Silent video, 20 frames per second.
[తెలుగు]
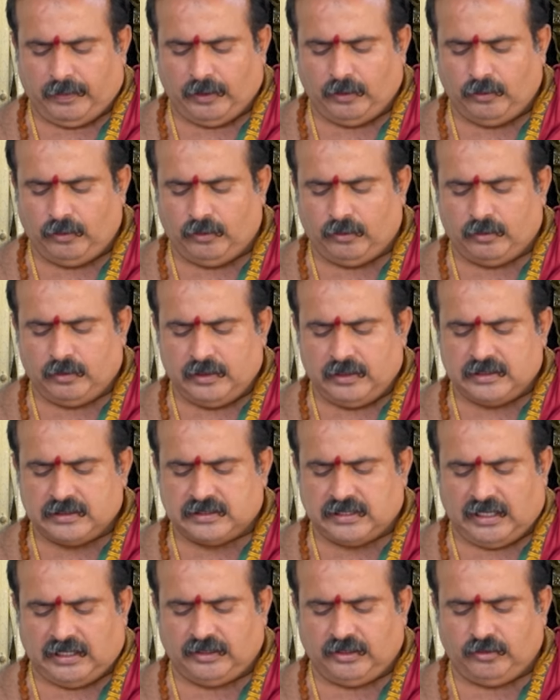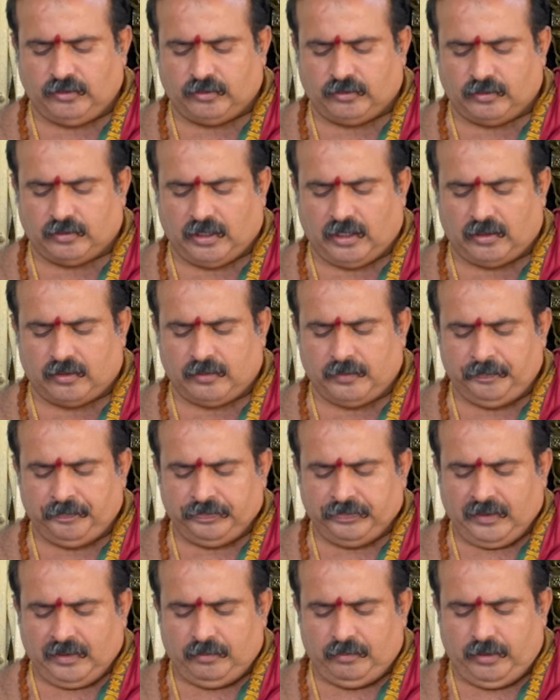పనులు సాధించుకున్నారు
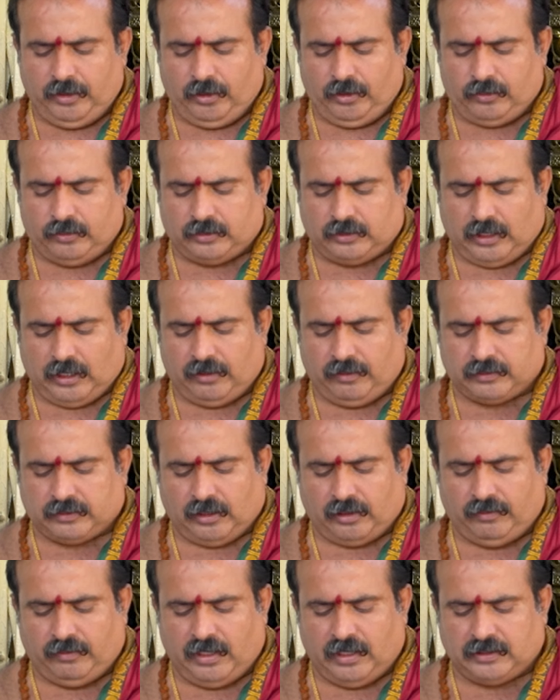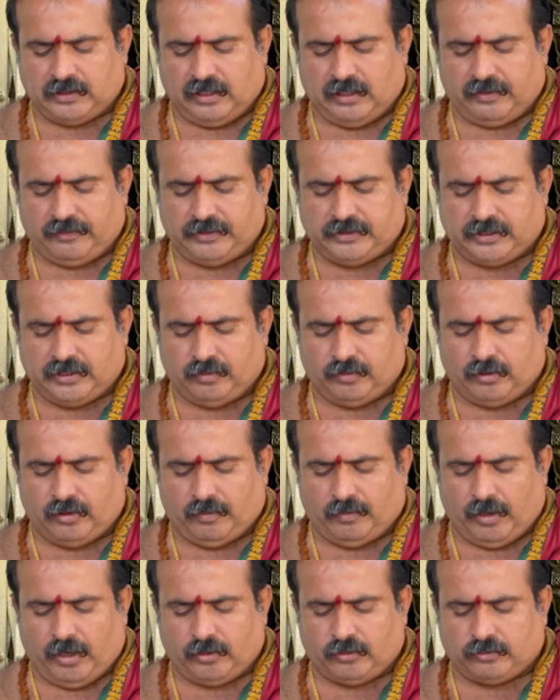మీరు తరు తరువాత విషయంలో
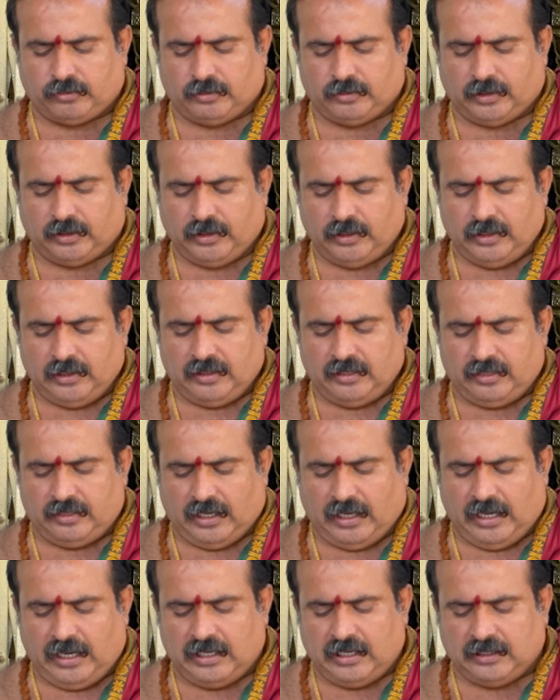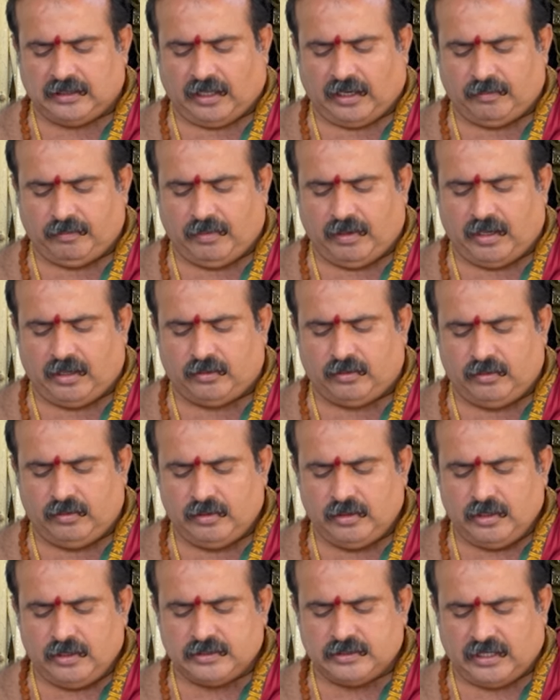మారుతుంది దాన ధర్మాలు
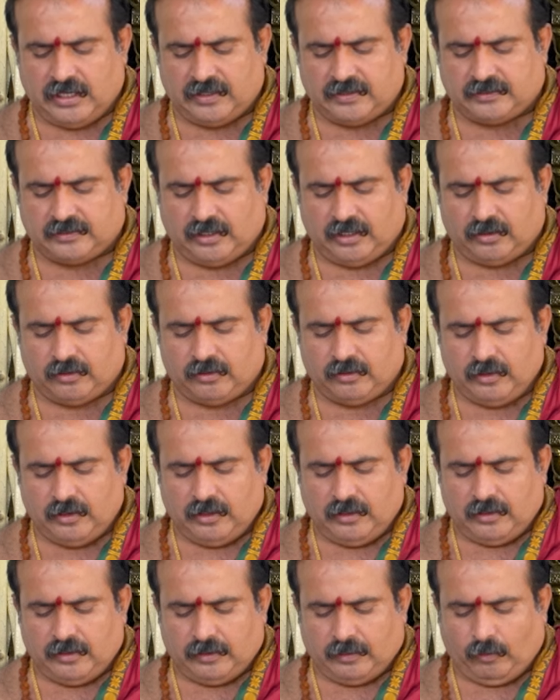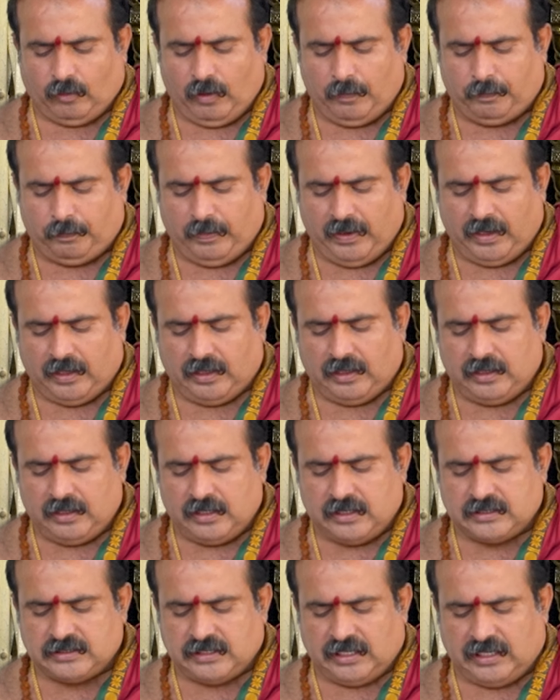చేస్తారు గొప్ప
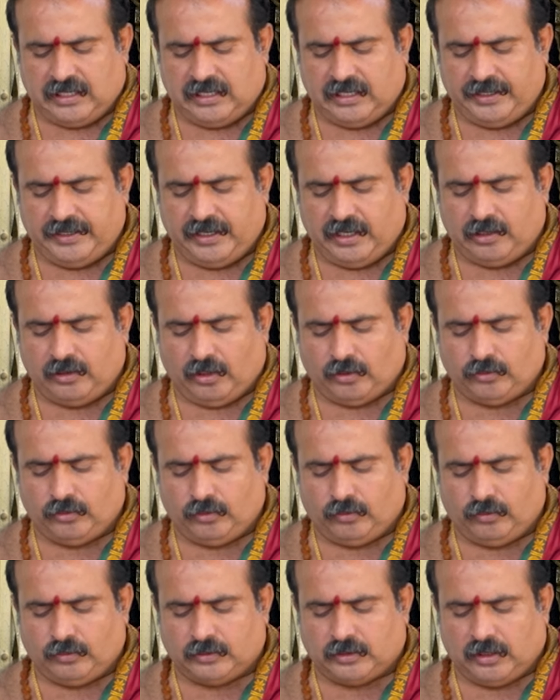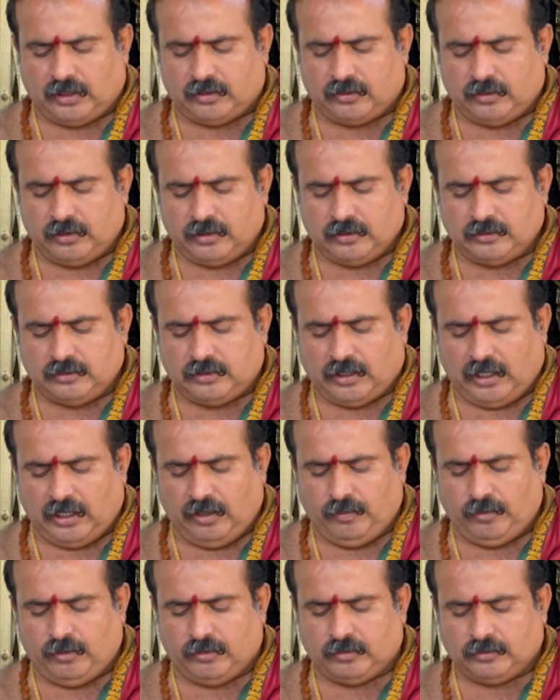సహాయాలు అందుకుంటారు
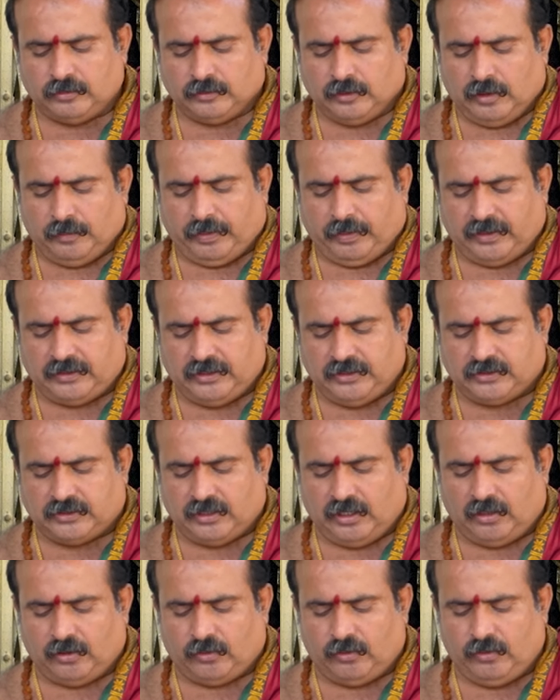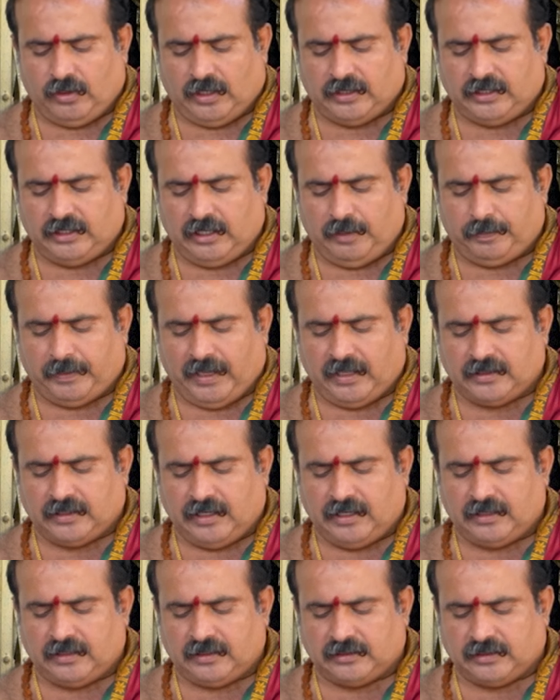ధనము ప్రతిష్టలకు అధిక
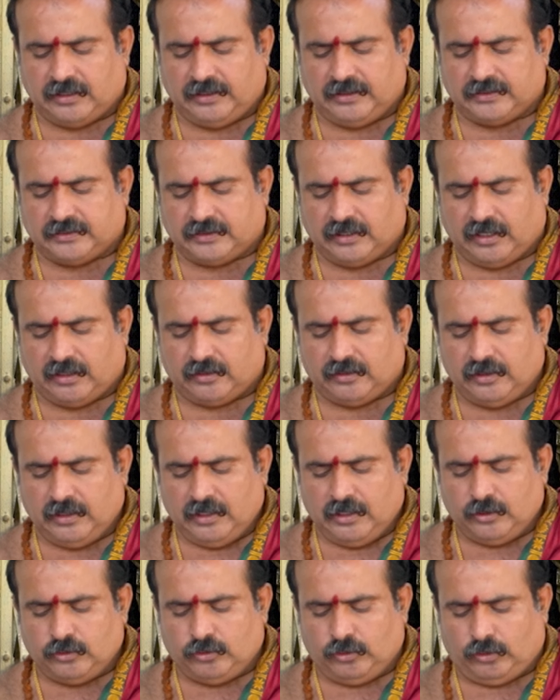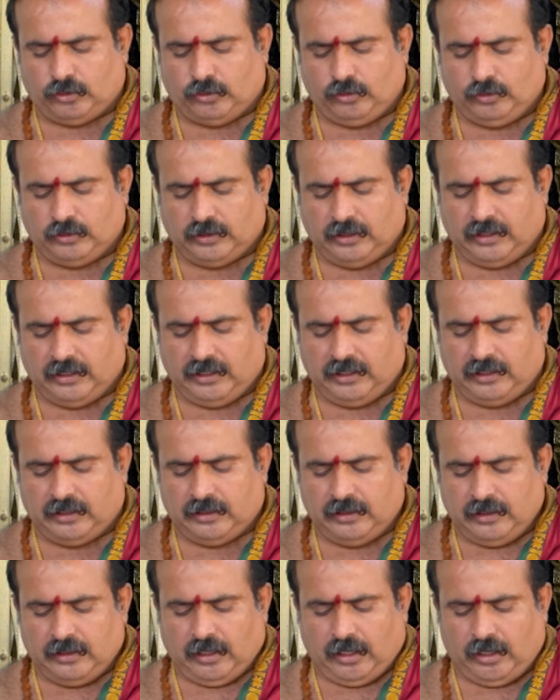ప్రాధాన్యత ఇస్తారు చుట్టూ తిరగని
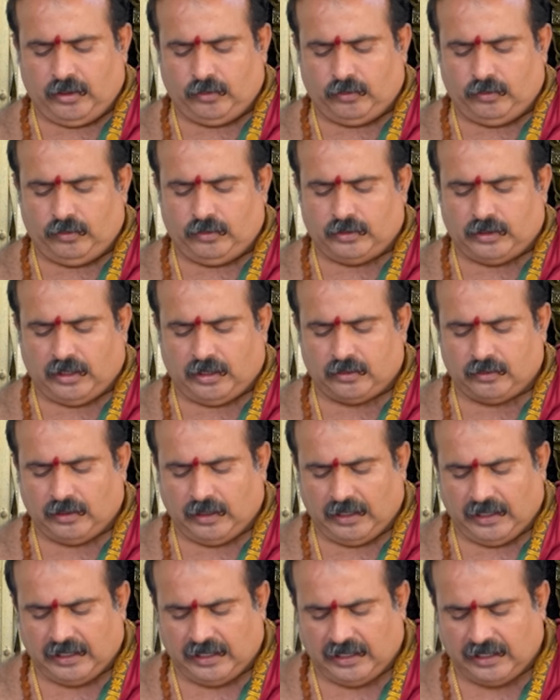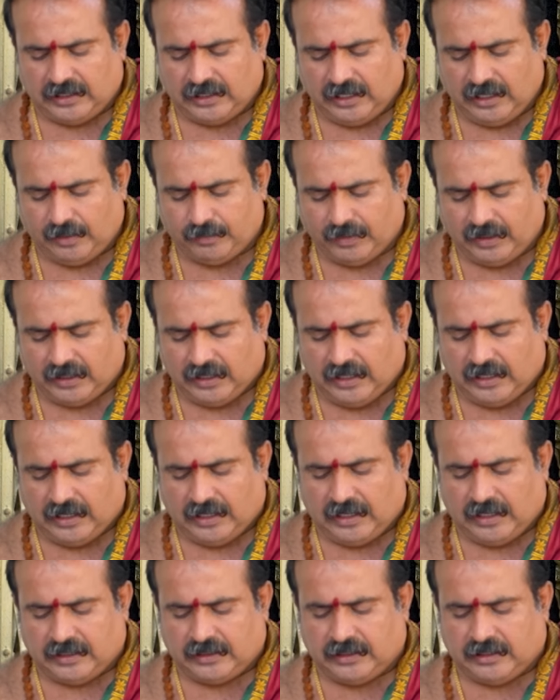అనుకుంటారు ఆడ మగ
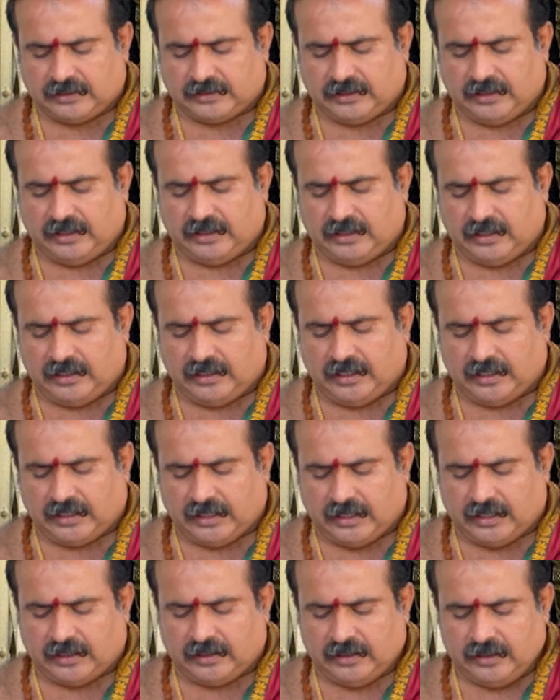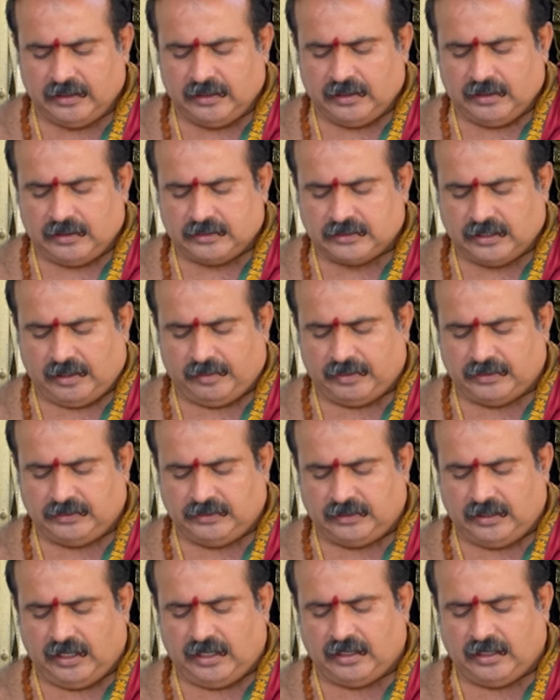అన్న తేడా లేక
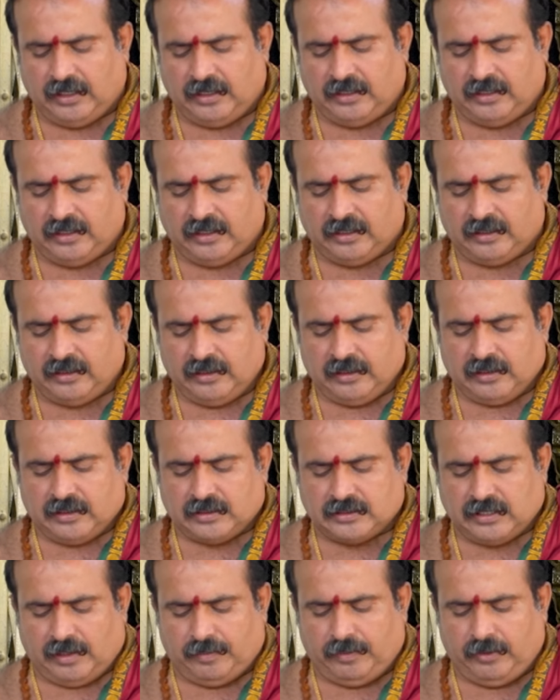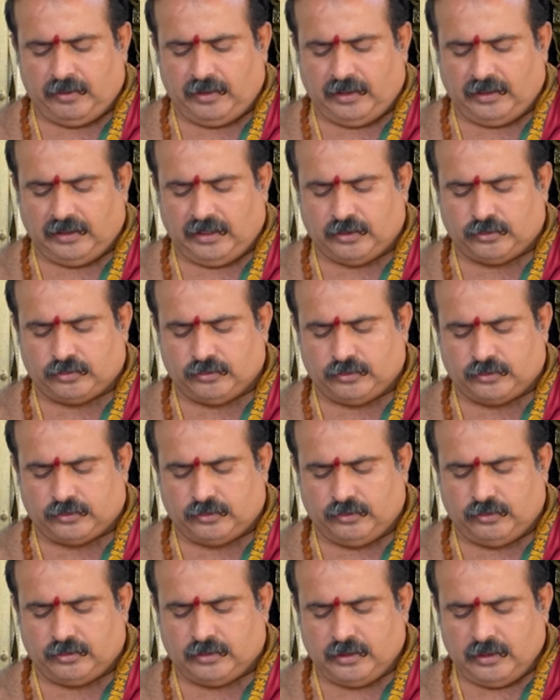సంతానాన్ని సమూలంగా
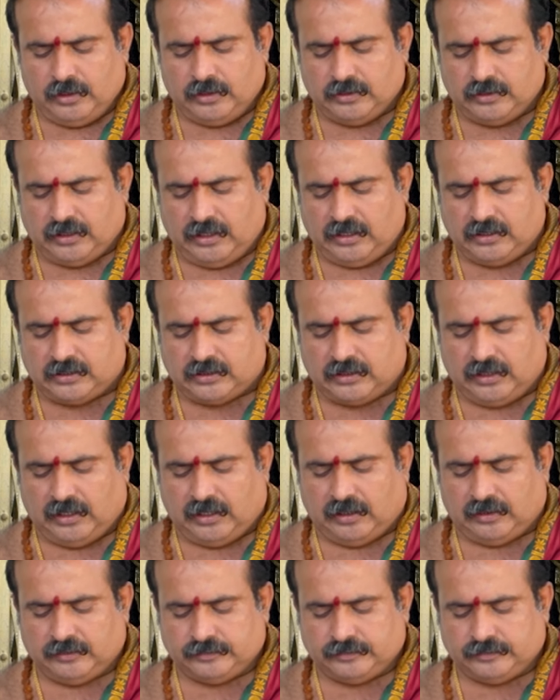చూస్తూ జ్యేష్ఠ